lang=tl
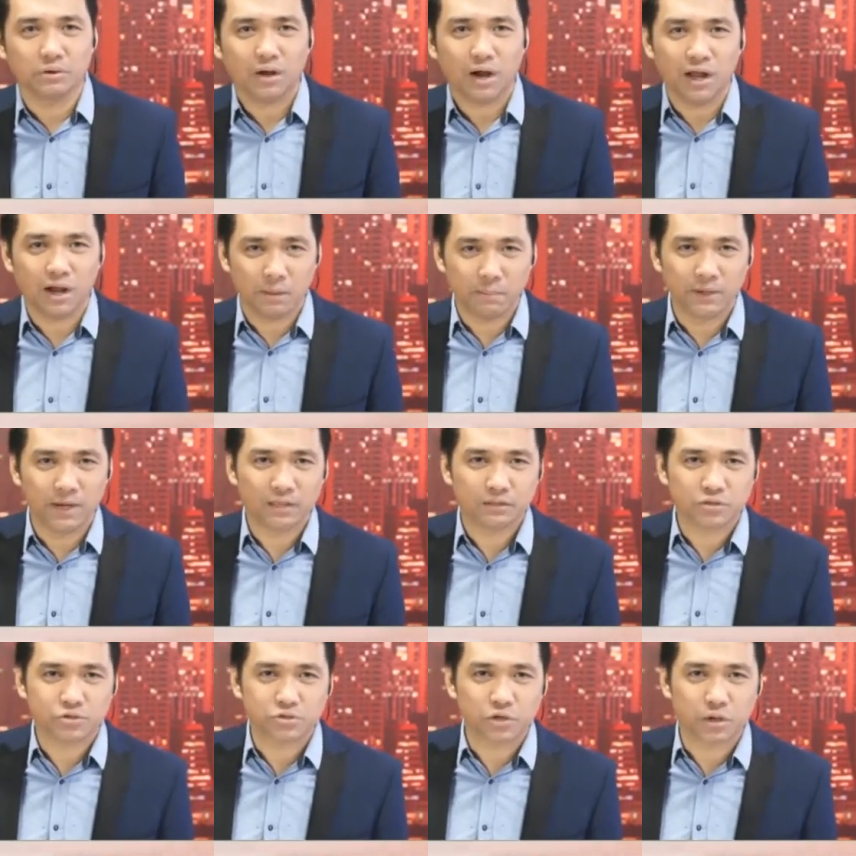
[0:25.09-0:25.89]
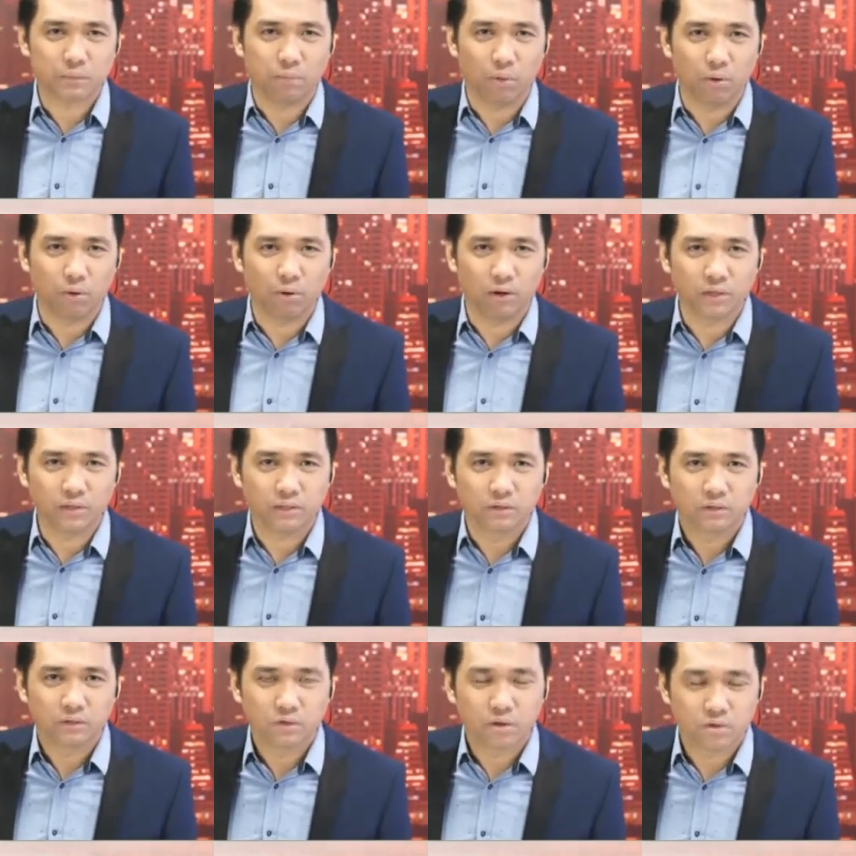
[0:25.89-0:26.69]
alamin natin sa report
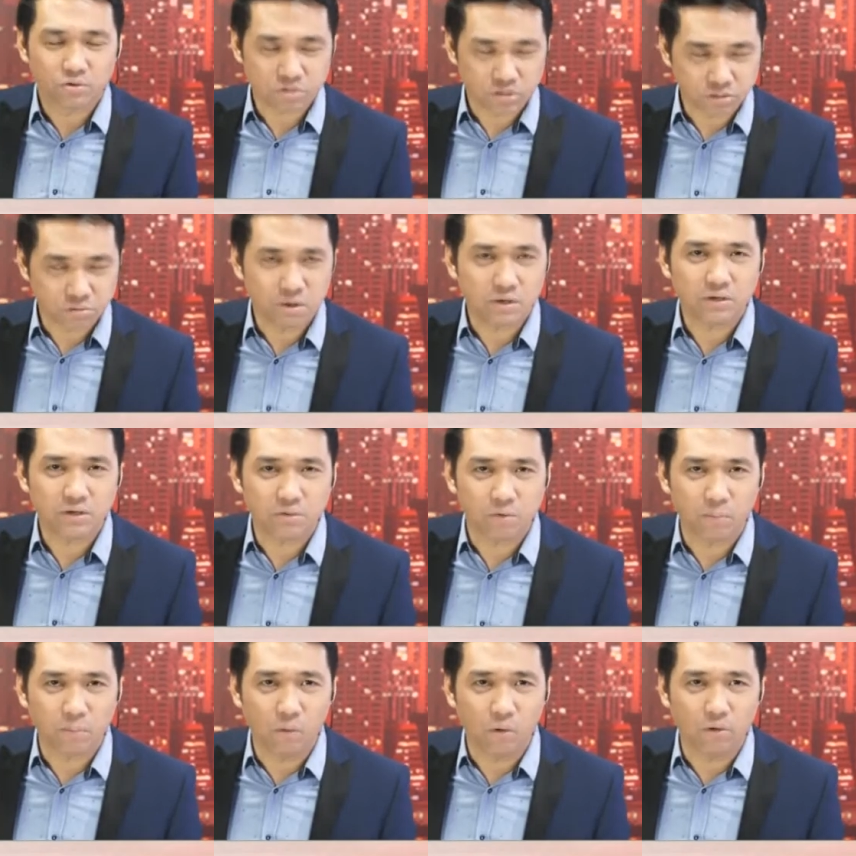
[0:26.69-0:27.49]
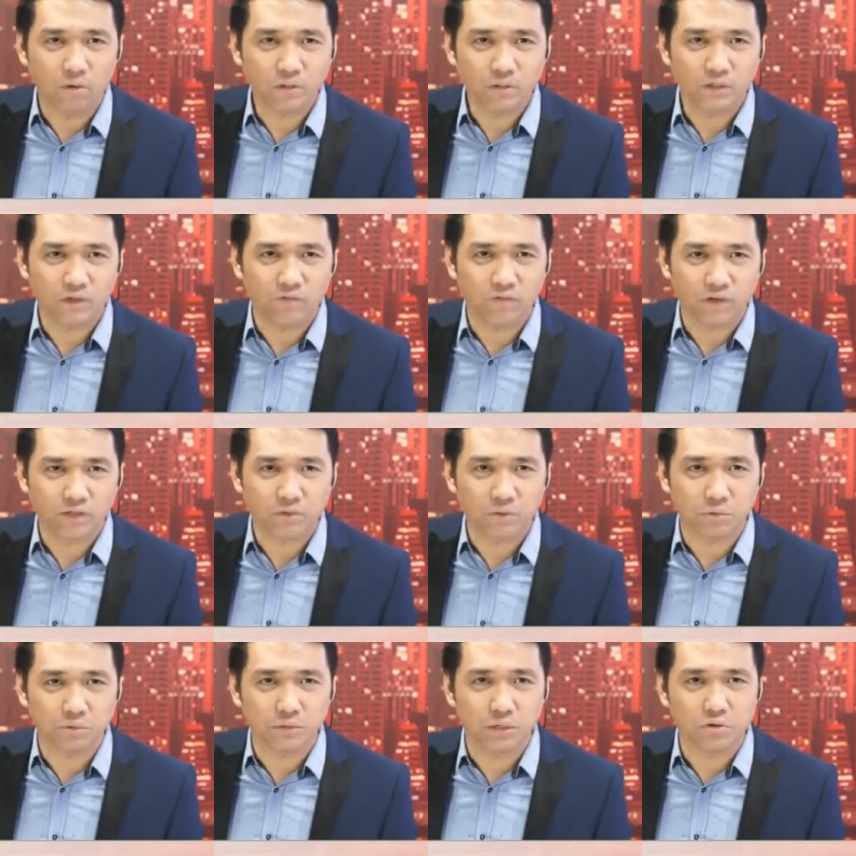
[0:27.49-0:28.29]
o sa trending report ni
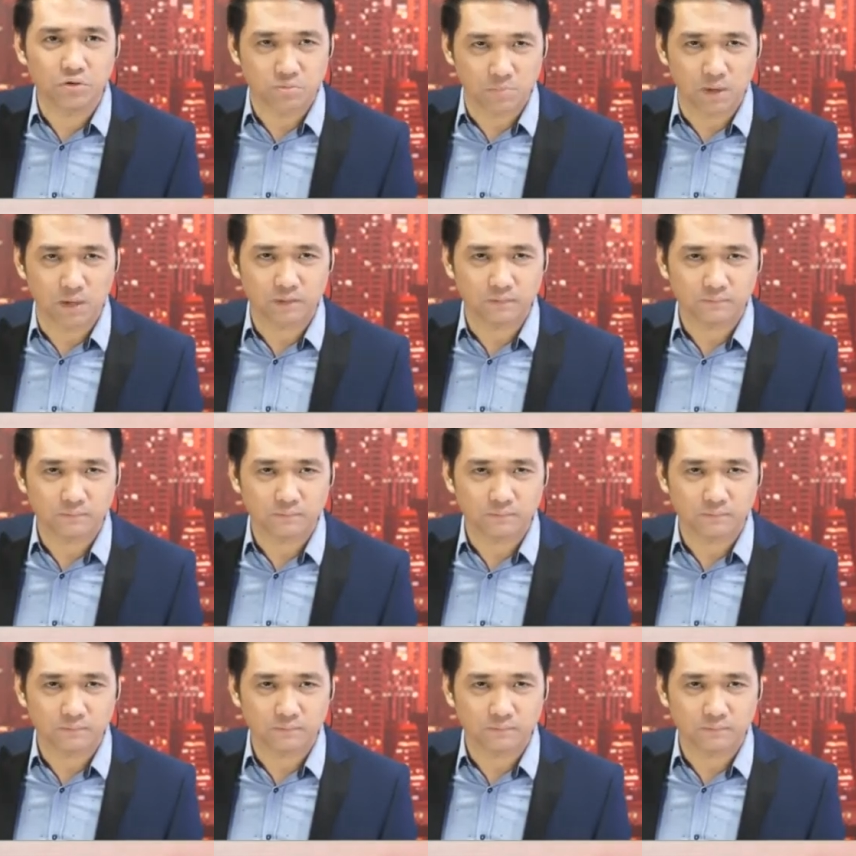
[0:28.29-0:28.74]
Victor de Guzman.